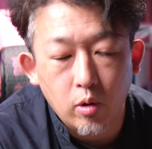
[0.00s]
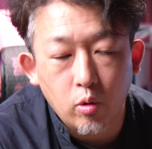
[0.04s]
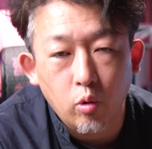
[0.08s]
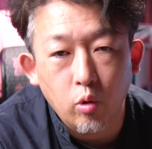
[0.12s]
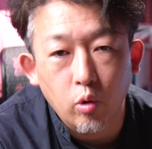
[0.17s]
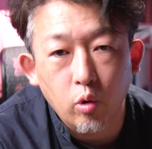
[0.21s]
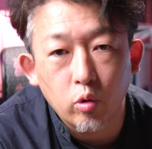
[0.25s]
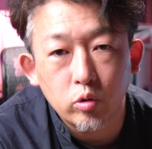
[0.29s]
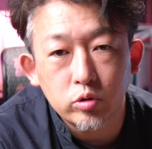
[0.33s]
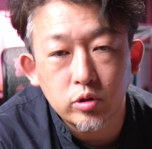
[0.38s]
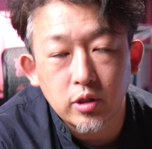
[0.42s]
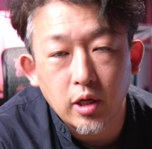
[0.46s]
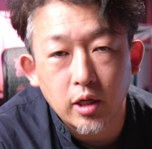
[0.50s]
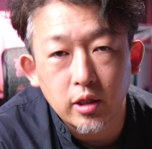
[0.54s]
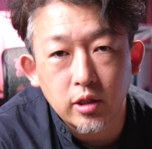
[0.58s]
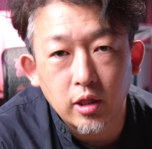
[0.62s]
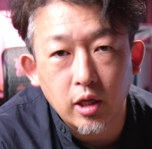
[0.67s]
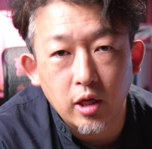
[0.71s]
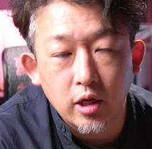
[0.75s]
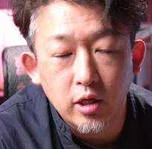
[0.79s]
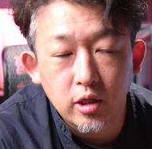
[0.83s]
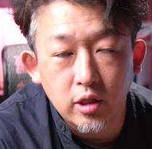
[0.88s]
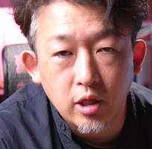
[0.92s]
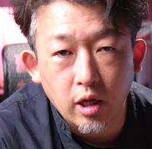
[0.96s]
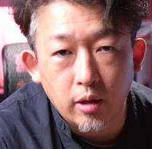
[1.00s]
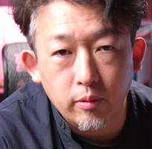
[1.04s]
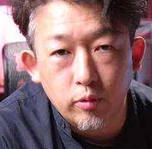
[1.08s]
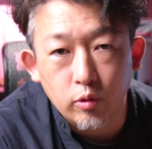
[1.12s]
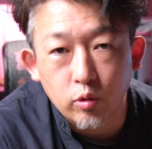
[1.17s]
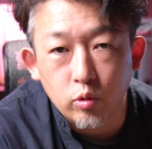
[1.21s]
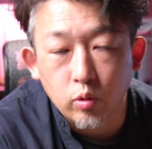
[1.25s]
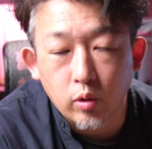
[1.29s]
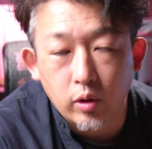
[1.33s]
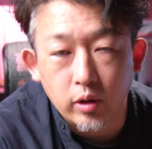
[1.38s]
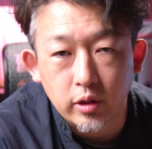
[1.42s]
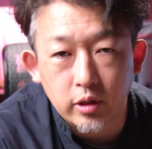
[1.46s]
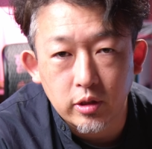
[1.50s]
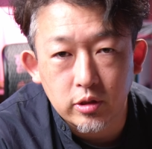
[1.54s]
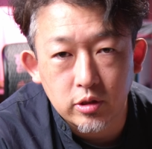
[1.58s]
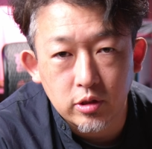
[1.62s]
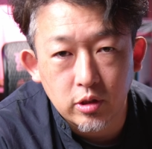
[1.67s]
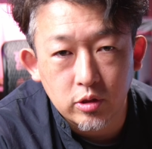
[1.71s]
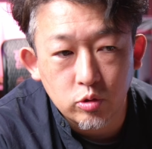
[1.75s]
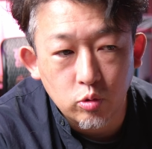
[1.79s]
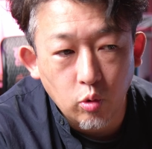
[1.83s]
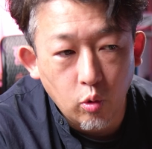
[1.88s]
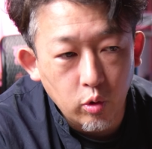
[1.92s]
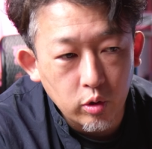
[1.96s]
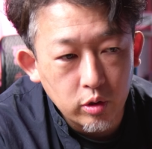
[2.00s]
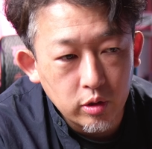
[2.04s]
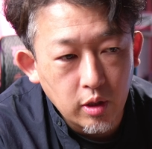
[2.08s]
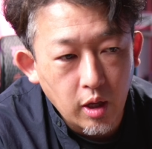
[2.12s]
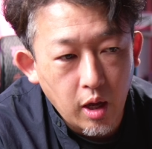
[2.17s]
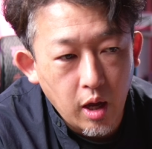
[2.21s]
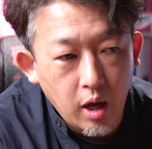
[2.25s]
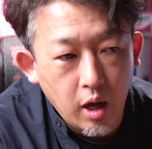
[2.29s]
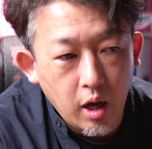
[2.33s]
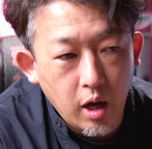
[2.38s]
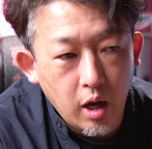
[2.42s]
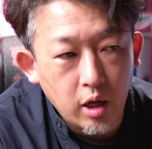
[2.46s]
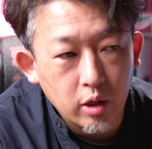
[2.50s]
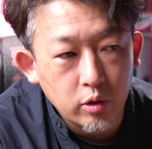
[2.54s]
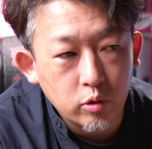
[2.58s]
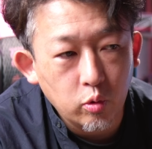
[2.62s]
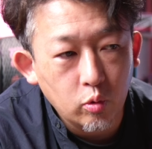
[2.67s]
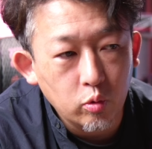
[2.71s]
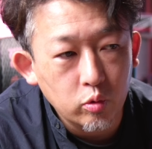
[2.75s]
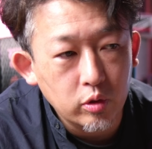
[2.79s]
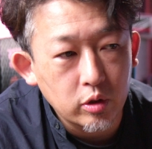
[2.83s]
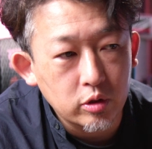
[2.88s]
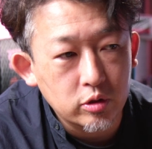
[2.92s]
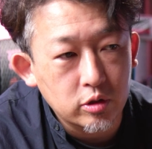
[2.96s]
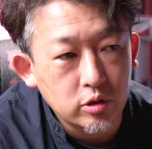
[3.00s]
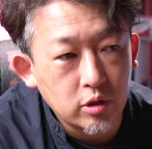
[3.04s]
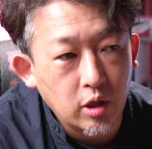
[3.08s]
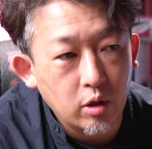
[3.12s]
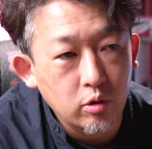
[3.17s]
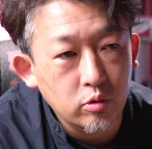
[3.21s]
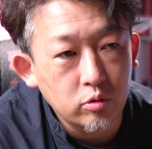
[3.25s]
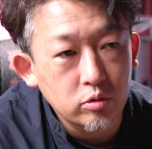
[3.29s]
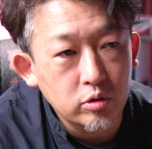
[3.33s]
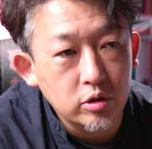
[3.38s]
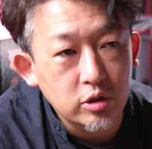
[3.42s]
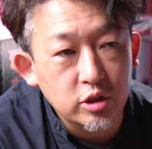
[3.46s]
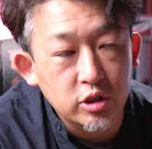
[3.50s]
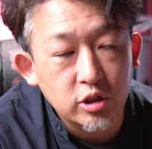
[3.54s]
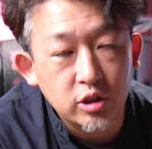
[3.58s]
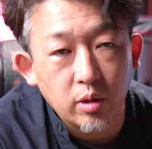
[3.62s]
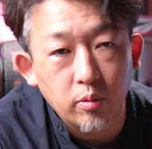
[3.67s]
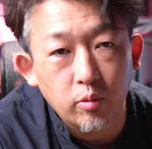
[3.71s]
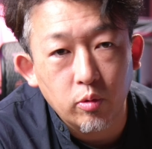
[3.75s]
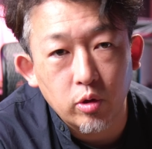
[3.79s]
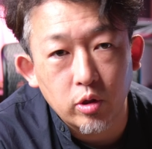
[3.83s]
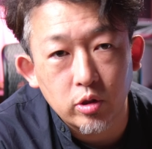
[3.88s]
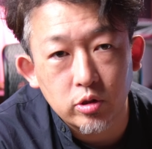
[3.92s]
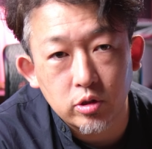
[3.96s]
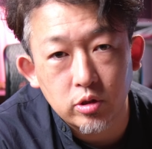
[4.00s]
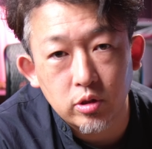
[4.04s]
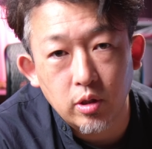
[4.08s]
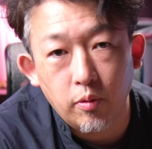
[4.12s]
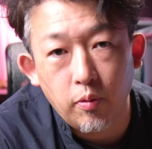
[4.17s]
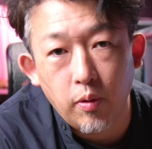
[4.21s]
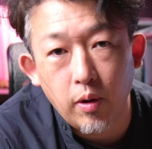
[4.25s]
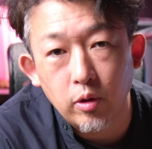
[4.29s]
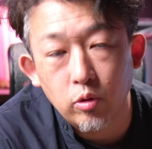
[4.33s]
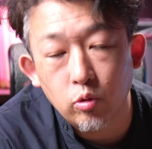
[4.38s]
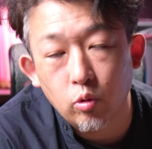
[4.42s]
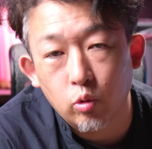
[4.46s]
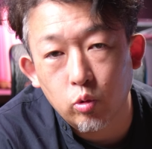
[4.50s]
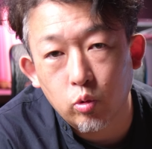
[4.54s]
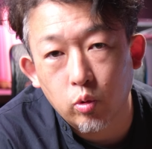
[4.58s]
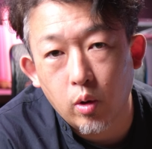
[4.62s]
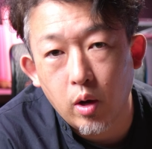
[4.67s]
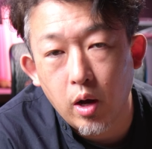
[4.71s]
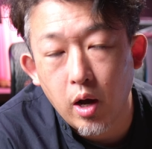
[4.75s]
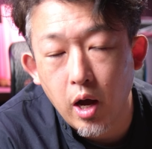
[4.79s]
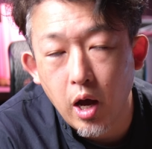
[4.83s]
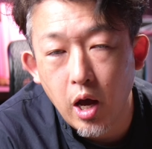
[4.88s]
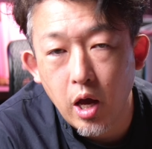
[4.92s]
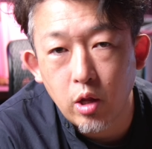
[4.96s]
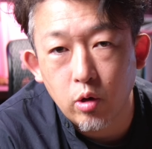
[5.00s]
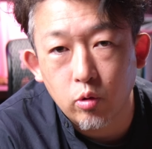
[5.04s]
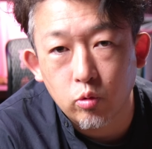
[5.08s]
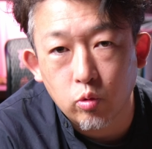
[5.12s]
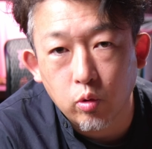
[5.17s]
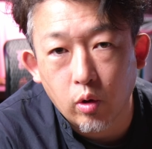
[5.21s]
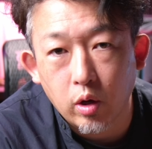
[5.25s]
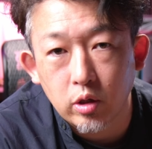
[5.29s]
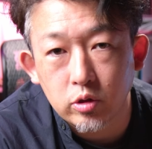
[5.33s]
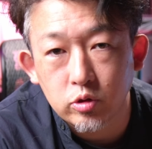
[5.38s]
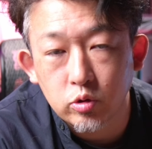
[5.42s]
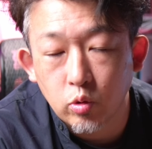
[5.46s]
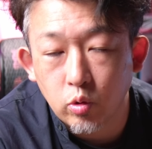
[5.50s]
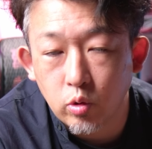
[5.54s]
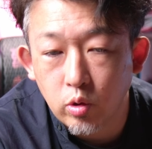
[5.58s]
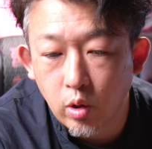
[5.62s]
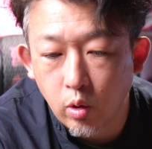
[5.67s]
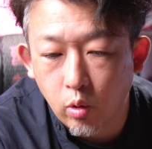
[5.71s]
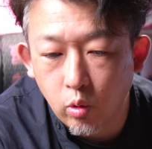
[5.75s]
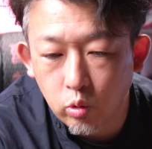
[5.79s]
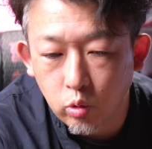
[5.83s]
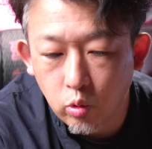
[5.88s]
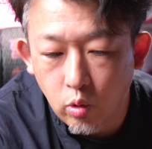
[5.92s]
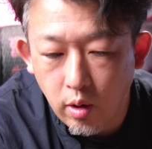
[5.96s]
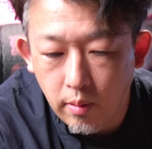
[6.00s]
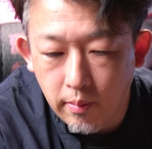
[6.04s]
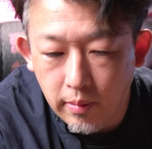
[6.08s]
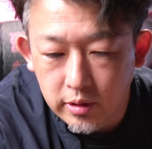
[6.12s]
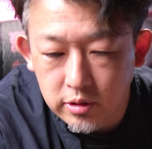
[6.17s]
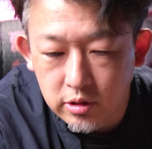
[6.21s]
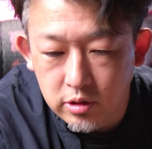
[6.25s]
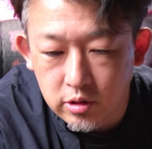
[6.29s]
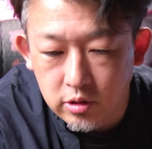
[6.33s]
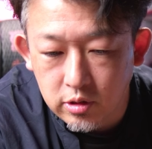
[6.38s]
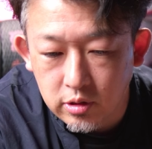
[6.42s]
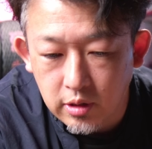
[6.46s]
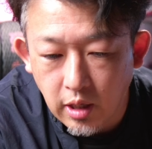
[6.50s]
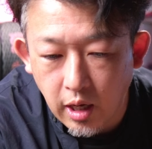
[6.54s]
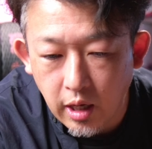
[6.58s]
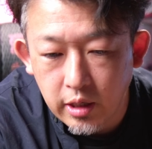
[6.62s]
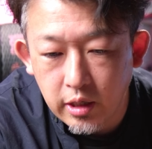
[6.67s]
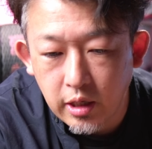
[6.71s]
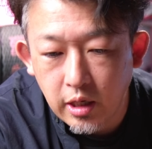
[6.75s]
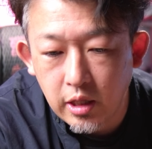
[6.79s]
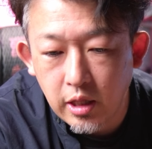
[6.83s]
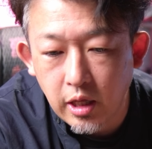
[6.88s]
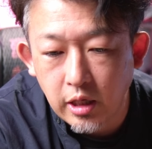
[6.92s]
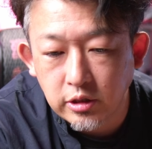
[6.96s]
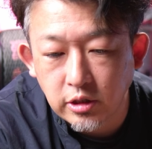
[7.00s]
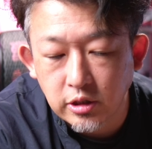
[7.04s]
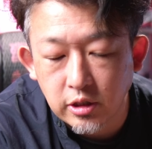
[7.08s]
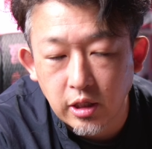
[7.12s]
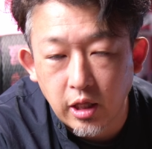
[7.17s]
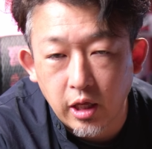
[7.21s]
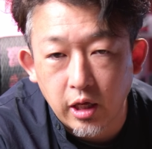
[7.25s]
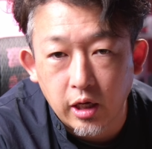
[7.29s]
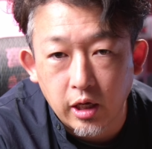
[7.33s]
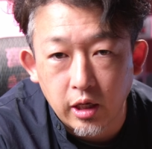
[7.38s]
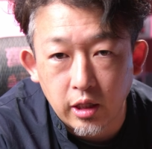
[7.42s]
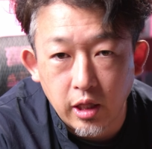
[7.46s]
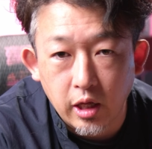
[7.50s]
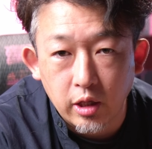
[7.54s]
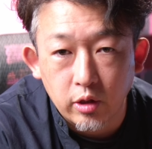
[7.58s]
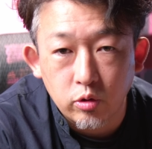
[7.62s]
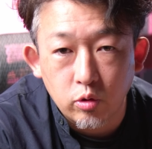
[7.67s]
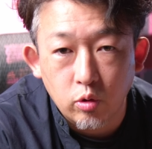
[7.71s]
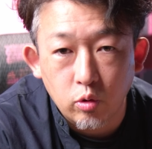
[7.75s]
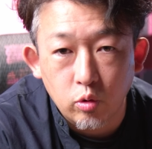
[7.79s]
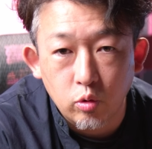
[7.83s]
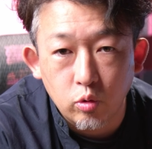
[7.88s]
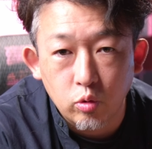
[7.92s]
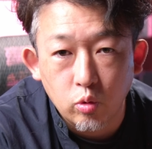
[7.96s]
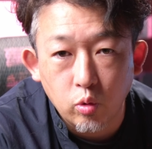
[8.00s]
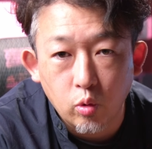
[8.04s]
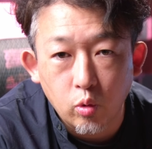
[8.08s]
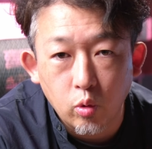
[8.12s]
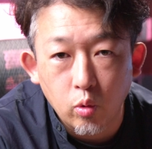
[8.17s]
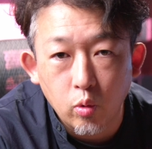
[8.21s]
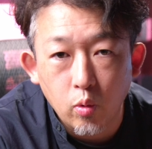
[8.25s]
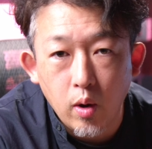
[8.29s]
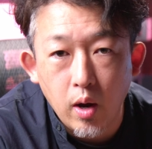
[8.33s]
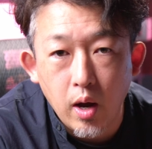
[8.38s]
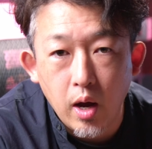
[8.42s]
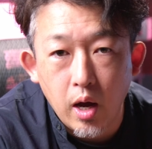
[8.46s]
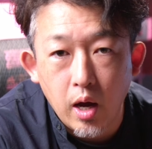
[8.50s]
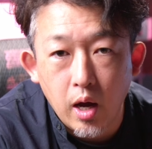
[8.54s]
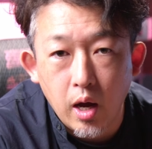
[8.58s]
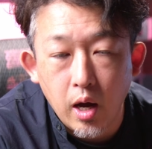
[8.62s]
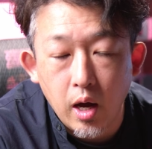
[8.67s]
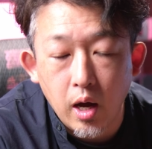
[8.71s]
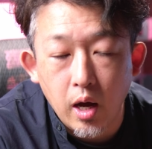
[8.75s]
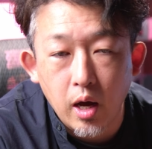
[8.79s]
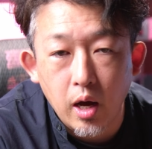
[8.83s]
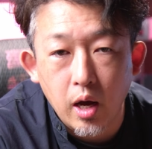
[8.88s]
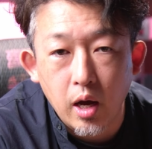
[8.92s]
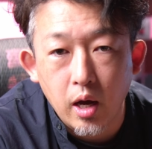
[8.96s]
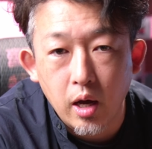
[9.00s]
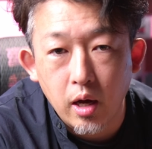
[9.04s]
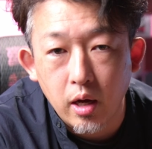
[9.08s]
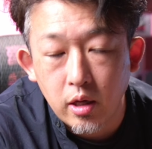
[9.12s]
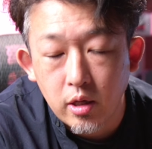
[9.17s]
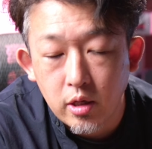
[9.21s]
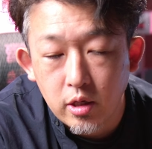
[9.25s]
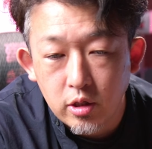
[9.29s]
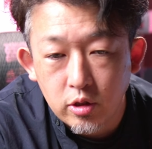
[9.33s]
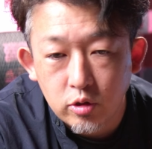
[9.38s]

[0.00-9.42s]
これを使ってインタビューとかですね、そういったとこで使うにしてもですね、ファンの音が入るとか、そういうようなことはまずありえないんじゃないかなというところは、